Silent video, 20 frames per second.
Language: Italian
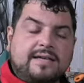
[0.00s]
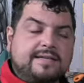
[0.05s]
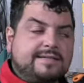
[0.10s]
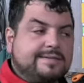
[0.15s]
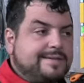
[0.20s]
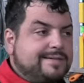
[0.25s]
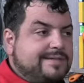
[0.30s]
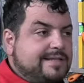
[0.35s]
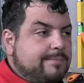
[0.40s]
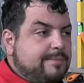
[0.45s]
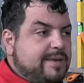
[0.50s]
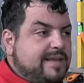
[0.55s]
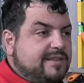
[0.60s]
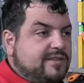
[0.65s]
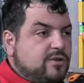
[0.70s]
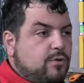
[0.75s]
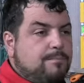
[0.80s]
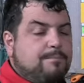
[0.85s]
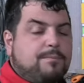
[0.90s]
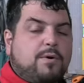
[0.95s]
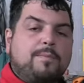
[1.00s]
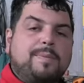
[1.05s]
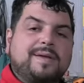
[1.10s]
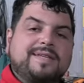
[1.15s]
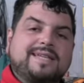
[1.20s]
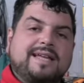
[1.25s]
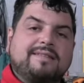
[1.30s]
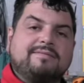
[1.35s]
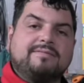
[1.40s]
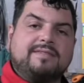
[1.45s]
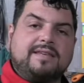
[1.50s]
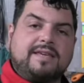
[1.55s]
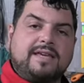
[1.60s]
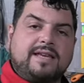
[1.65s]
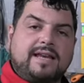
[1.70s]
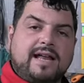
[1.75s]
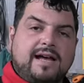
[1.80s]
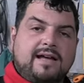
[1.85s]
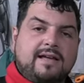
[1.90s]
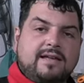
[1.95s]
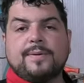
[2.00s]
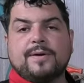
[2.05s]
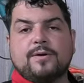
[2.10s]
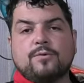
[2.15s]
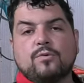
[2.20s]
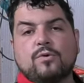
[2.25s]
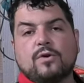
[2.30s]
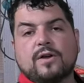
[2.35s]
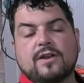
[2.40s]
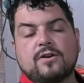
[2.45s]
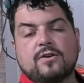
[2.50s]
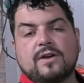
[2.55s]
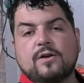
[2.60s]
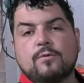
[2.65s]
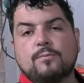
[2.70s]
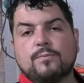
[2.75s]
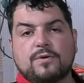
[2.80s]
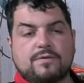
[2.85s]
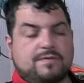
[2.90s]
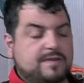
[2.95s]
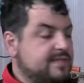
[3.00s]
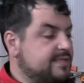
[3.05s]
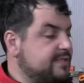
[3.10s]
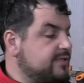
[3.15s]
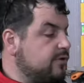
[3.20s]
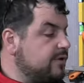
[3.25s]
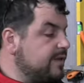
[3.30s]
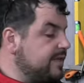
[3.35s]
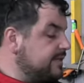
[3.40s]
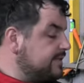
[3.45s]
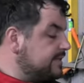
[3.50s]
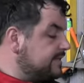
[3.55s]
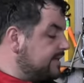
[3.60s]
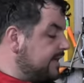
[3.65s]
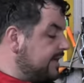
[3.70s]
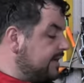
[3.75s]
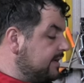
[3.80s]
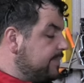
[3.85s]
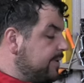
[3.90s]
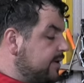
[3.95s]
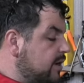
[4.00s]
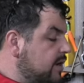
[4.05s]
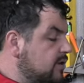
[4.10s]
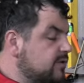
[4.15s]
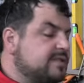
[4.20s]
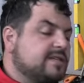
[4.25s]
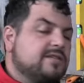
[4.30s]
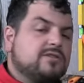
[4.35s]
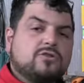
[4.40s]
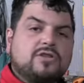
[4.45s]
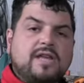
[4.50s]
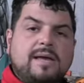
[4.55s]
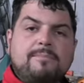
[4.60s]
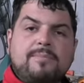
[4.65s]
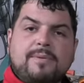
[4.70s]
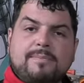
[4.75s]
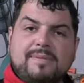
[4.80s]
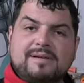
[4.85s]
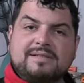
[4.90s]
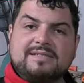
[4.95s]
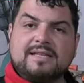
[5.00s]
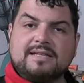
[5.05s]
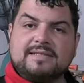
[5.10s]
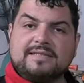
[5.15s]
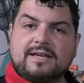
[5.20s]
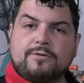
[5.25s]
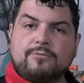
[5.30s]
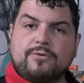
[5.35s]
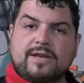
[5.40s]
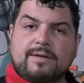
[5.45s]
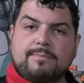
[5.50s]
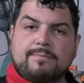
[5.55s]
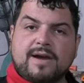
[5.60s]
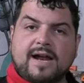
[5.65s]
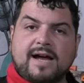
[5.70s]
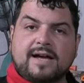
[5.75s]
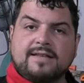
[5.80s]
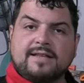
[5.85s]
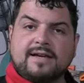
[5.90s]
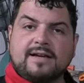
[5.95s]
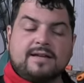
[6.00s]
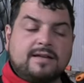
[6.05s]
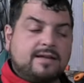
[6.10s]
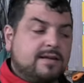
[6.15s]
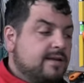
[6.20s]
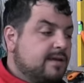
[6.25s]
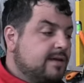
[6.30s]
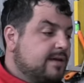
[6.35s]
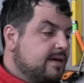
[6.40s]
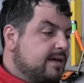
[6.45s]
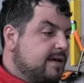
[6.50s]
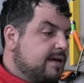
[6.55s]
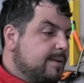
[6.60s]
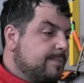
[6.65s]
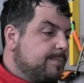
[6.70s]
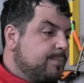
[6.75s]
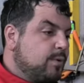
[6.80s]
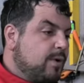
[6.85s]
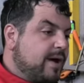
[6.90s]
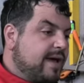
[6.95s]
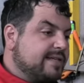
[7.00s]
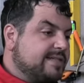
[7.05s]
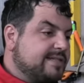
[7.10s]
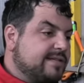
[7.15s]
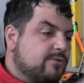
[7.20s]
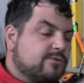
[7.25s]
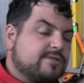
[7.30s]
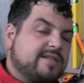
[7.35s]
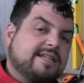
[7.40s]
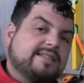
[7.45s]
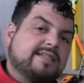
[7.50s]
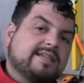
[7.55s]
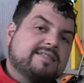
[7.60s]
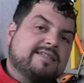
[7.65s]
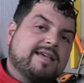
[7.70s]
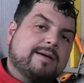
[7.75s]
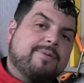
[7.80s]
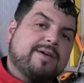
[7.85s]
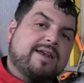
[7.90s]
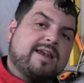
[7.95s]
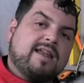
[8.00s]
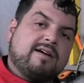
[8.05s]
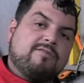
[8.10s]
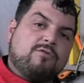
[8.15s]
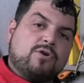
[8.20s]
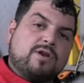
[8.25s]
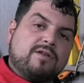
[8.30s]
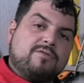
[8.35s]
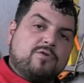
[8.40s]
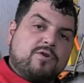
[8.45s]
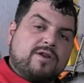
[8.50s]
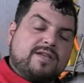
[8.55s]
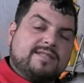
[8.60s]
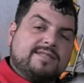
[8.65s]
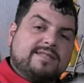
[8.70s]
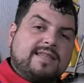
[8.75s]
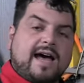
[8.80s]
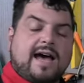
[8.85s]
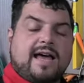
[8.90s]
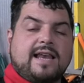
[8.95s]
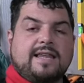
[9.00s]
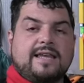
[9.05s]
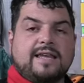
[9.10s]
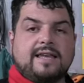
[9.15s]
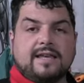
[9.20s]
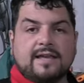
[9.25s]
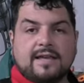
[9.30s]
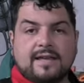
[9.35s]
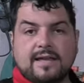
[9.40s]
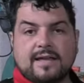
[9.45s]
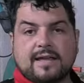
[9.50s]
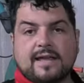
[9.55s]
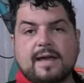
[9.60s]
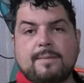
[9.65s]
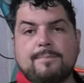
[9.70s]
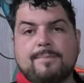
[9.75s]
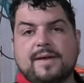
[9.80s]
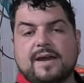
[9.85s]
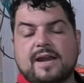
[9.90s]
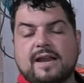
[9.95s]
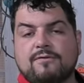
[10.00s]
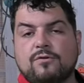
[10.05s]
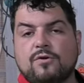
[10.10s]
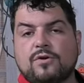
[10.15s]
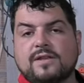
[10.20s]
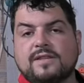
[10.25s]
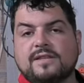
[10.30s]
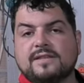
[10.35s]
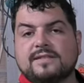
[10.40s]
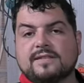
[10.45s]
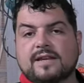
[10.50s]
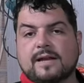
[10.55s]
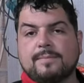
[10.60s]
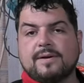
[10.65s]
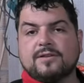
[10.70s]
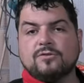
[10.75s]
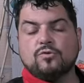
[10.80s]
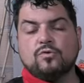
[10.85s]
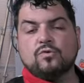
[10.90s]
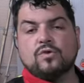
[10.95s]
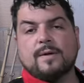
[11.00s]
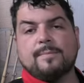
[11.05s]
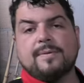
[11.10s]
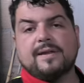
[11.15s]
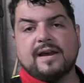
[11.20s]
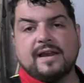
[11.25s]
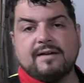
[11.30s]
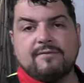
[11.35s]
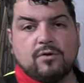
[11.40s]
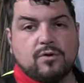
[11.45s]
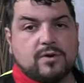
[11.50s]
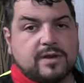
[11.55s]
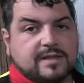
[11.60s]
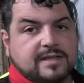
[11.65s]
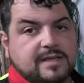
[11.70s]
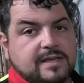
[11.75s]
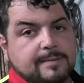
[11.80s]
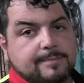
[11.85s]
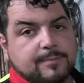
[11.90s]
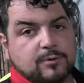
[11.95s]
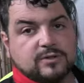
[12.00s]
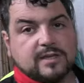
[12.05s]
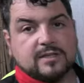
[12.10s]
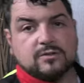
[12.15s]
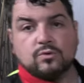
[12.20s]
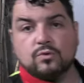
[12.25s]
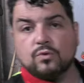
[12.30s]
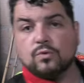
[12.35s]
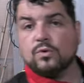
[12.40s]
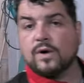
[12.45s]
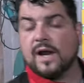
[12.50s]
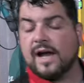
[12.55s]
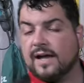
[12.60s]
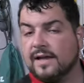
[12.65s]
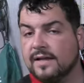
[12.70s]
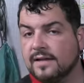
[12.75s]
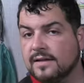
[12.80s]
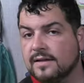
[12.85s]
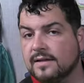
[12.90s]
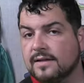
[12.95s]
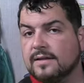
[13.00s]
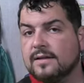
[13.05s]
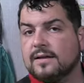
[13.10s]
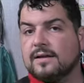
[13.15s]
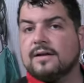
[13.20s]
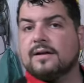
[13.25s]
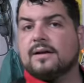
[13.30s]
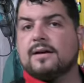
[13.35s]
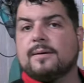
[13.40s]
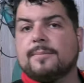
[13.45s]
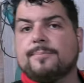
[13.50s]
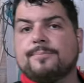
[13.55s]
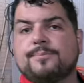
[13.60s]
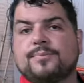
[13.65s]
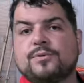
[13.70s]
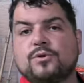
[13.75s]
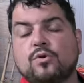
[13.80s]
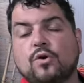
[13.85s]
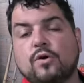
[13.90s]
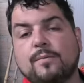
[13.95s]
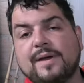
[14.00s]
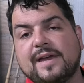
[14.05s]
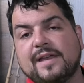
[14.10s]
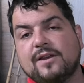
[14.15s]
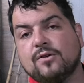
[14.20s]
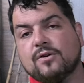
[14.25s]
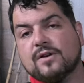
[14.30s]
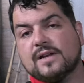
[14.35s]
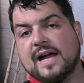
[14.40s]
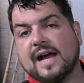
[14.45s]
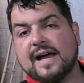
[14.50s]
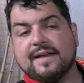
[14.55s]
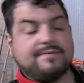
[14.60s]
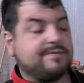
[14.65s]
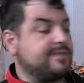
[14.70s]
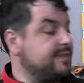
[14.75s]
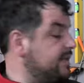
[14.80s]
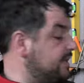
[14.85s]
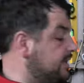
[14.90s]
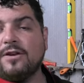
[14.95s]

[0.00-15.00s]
essenzialmente un po' pesantina per uno che non è un professionista, però allo stesso tempo abbastanza equilibrata. Eh, può essere usata sia per lavori forestali che per lavori di sramatura, per lavori di potatura, eh, più o meno grandi,